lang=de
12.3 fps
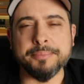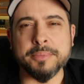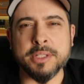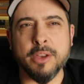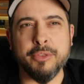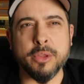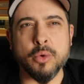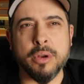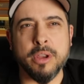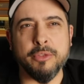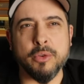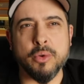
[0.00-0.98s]
Sehr viel
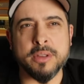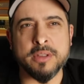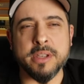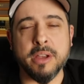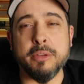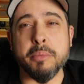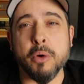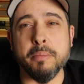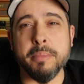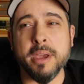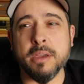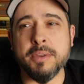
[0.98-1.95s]
dunkle Frucht, sehr viel
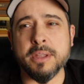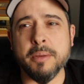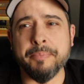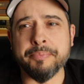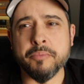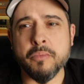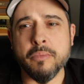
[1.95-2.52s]
Brombeere wieder.